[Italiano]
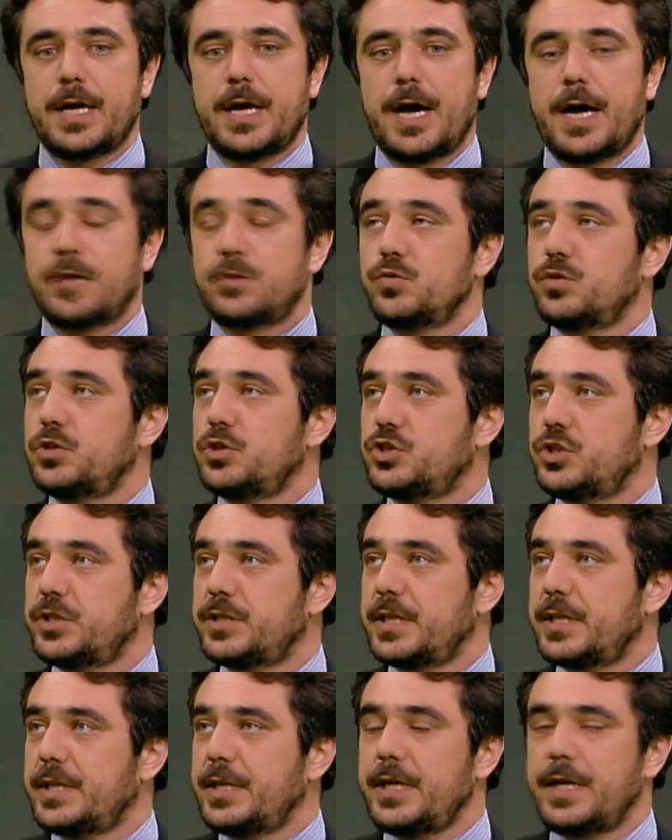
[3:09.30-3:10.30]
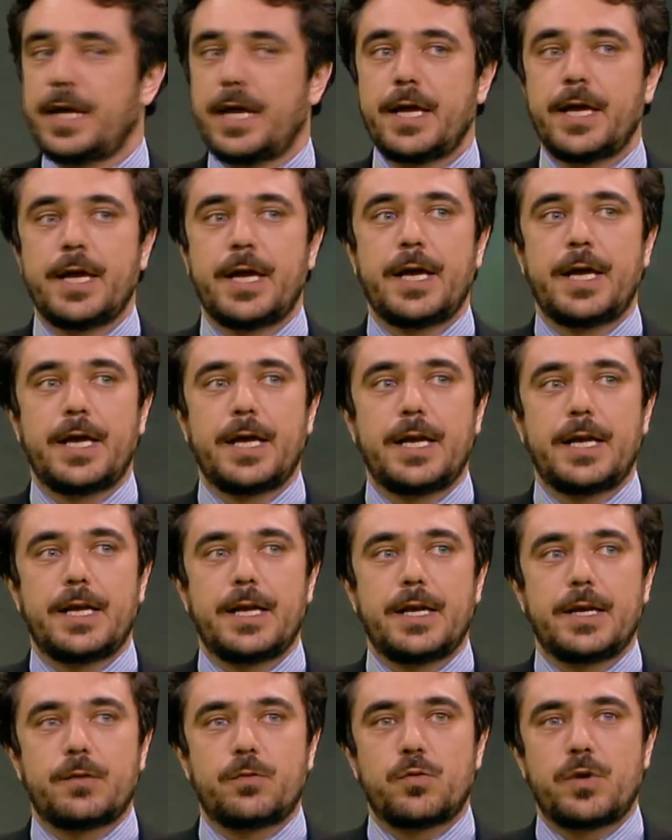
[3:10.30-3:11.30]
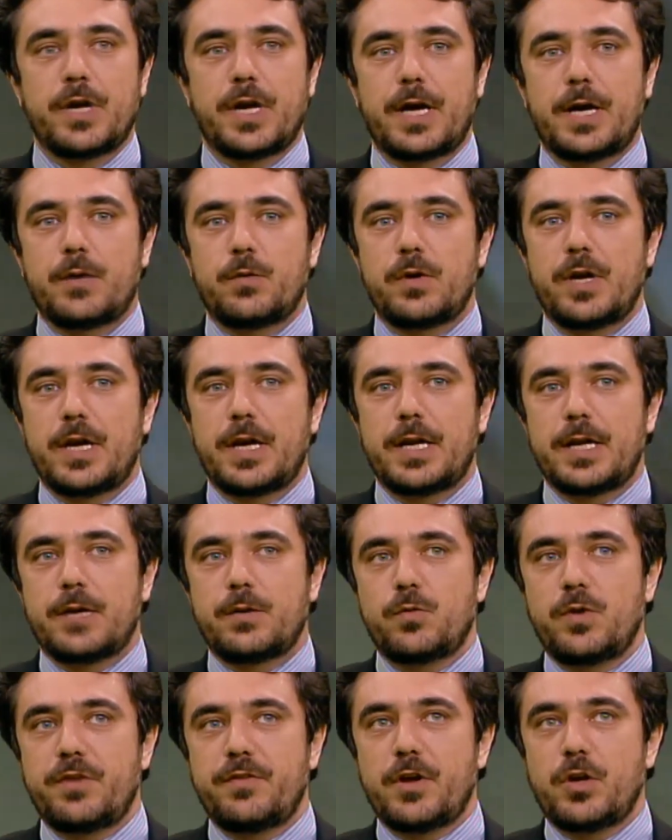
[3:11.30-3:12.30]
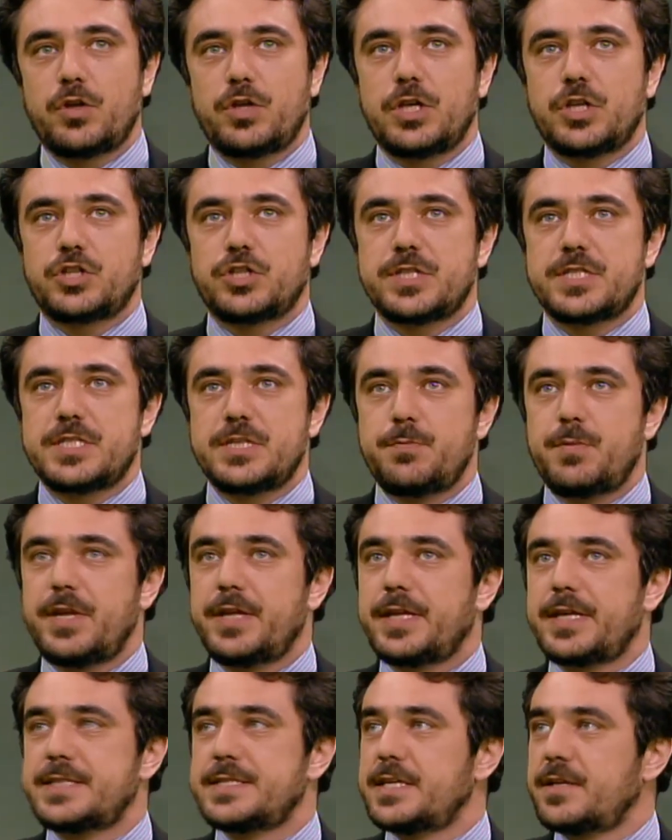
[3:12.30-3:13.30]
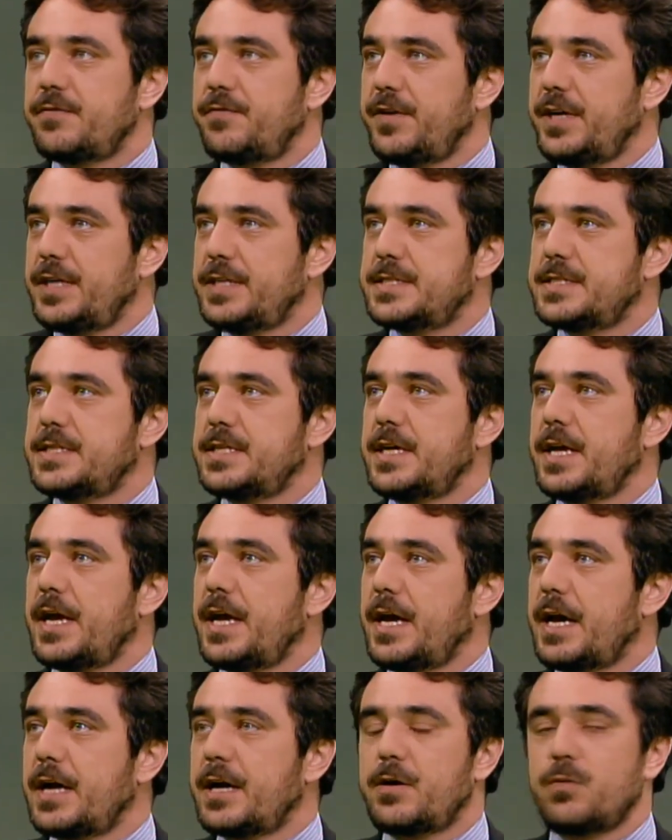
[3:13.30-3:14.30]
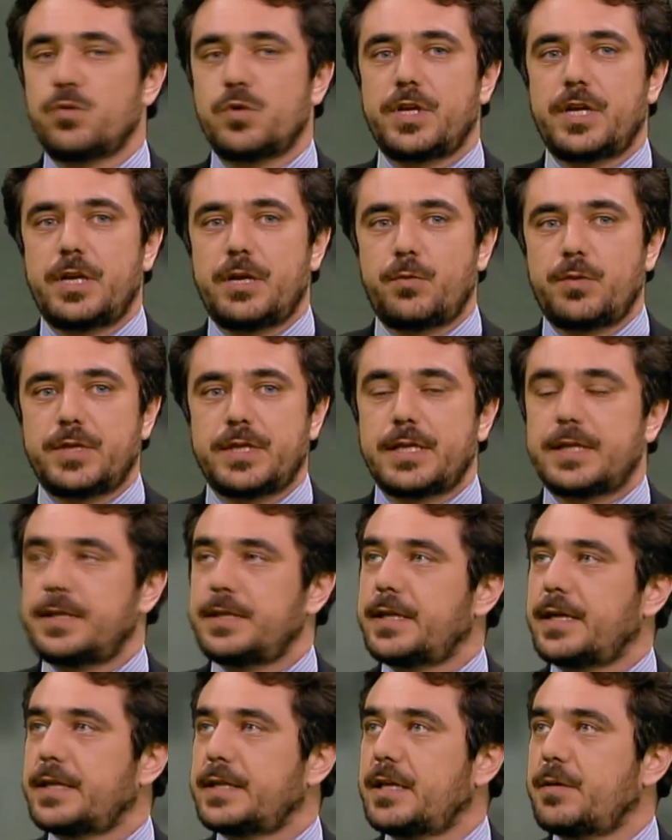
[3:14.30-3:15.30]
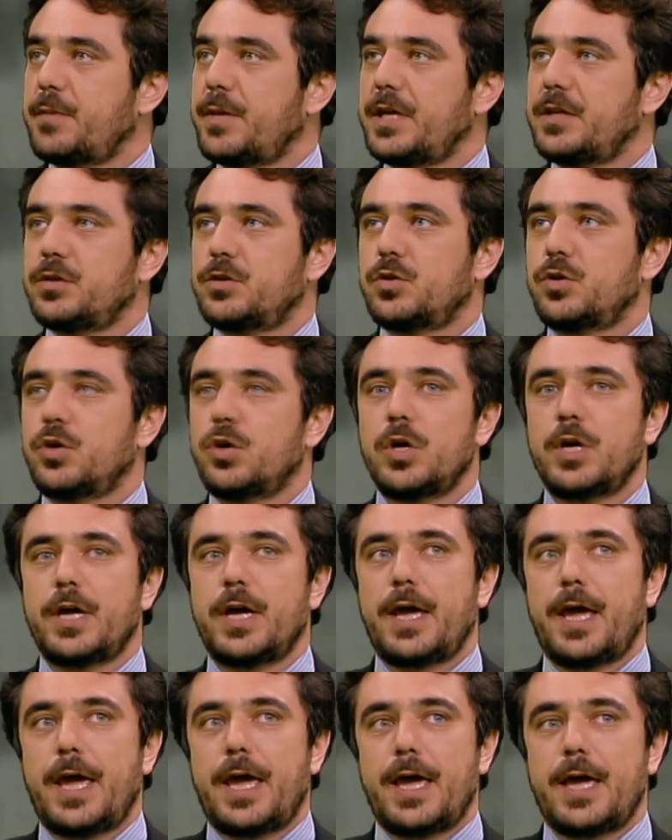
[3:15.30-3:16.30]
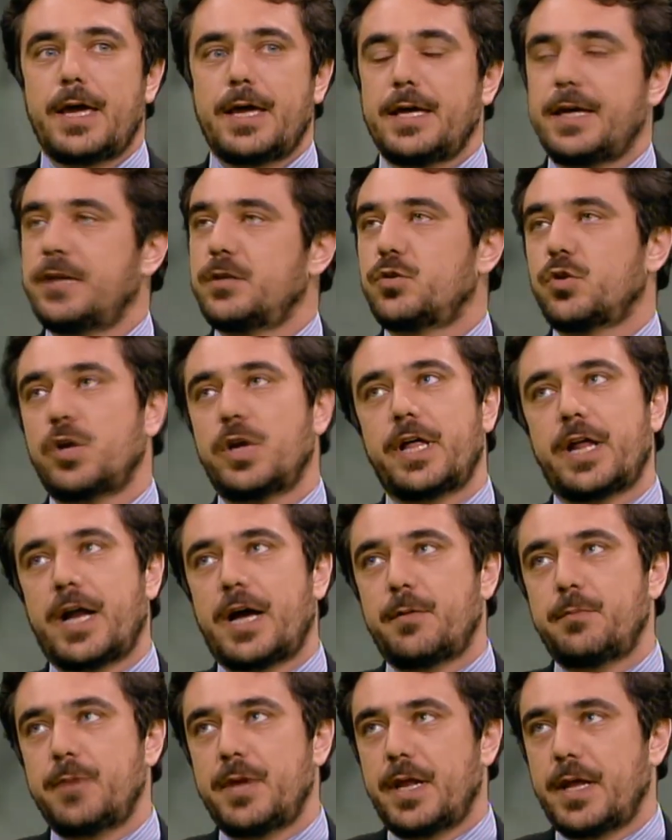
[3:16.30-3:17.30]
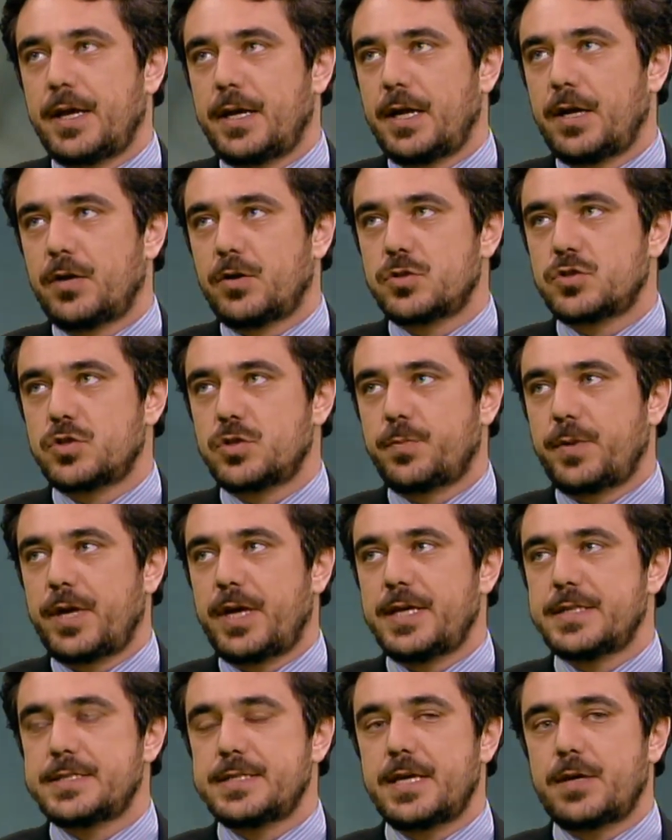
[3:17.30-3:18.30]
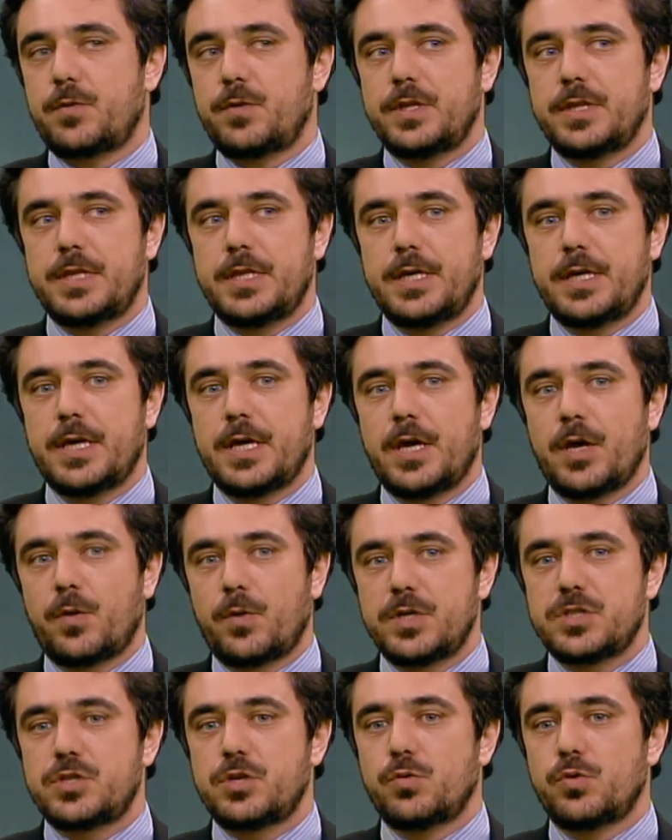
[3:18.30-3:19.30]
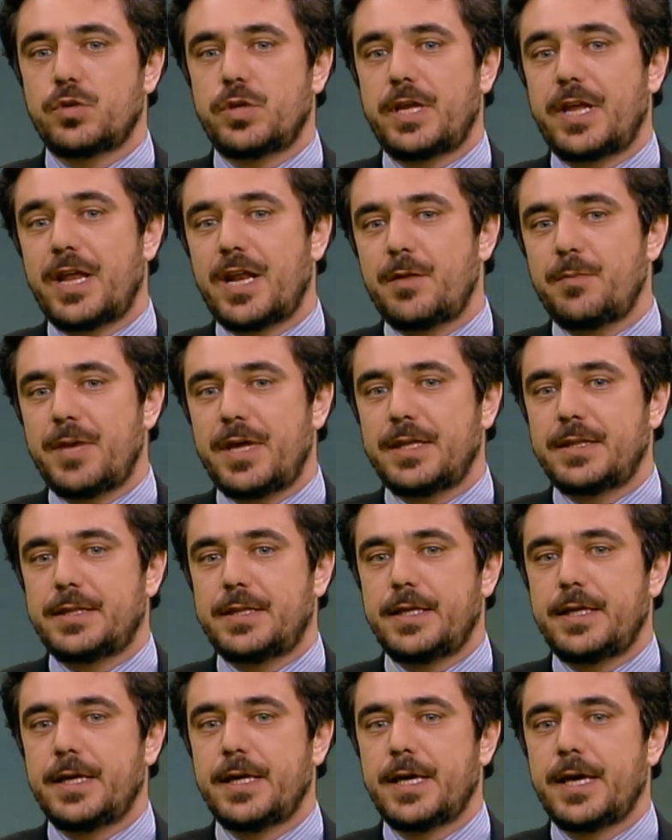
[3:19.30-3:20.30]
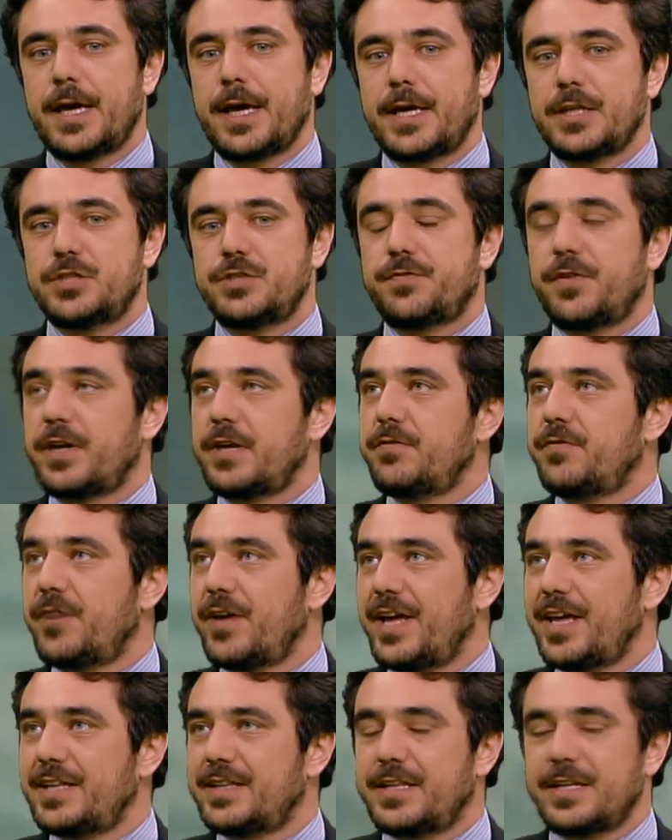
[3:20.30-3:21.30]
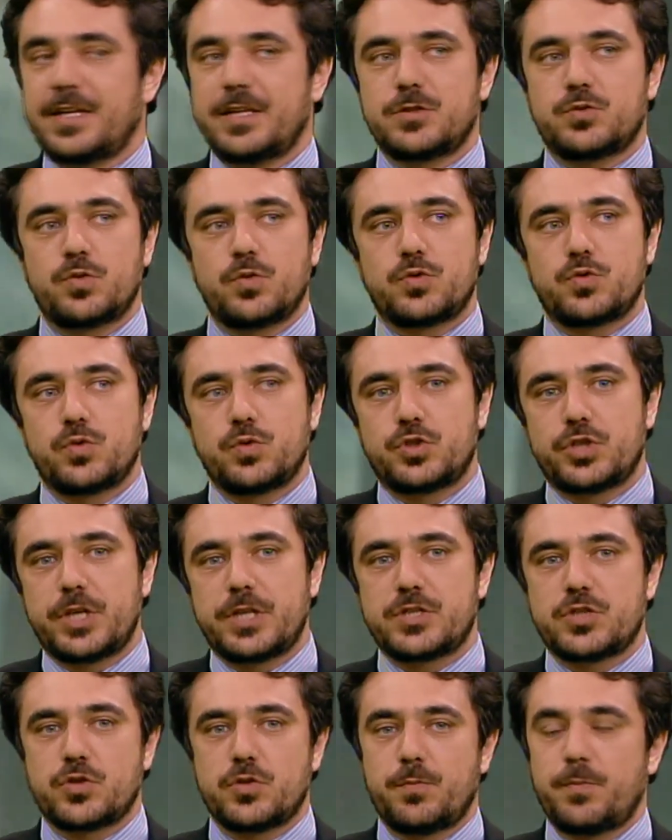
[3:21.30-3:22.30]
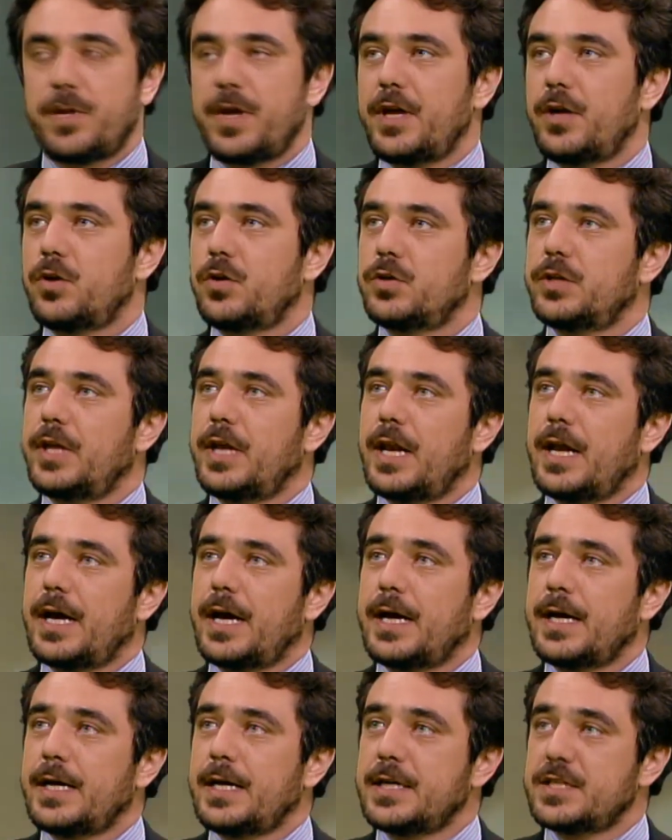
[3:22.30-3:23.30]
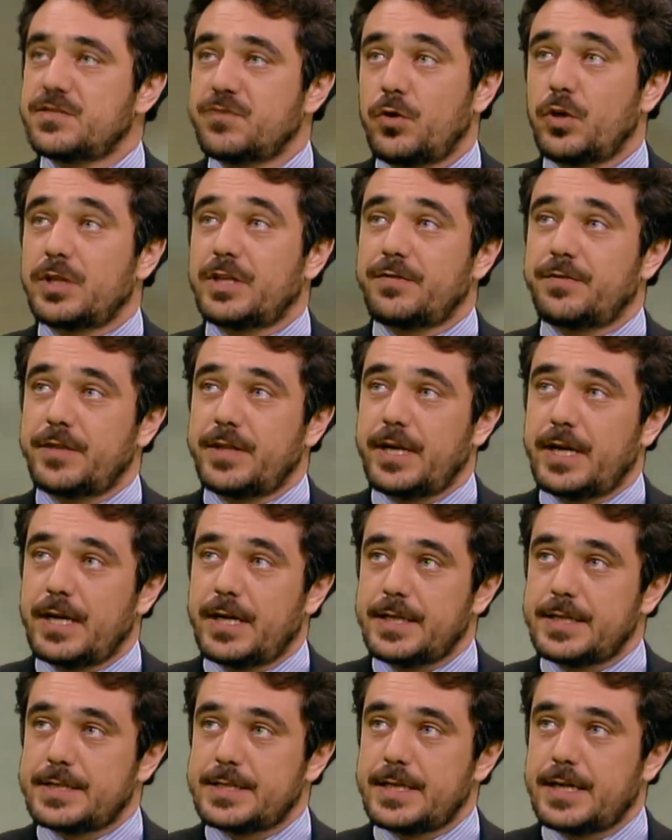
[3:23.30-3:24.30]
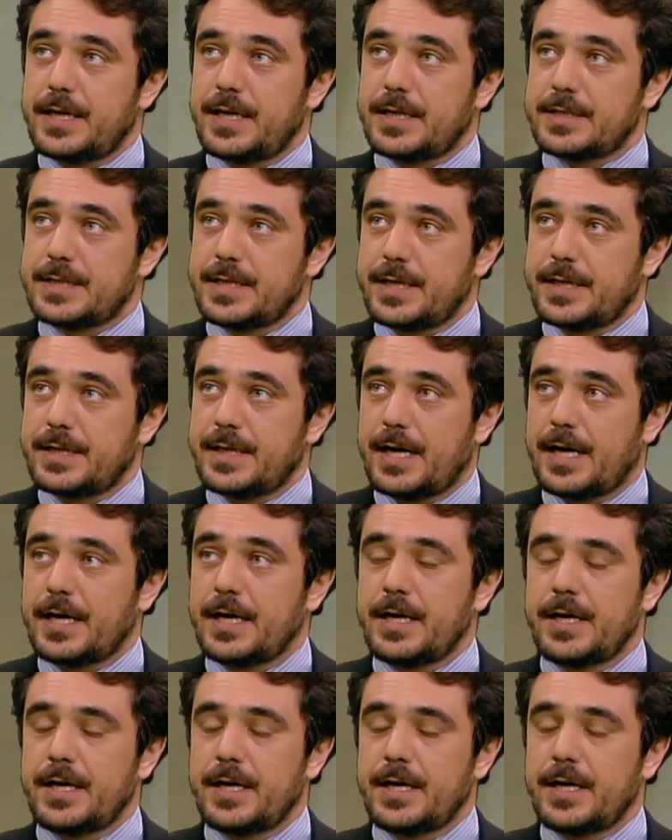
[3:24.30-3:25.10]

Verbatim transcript: a tutti i cittadini, un, un, un livello di accessibilità ai servizi e anche un'iniquità di trattamento è intollerabile nel nostro Paese e quindi questo è uno degli elementi che ci fa riflettere sul successo o meno della svolta federalista nella sanità.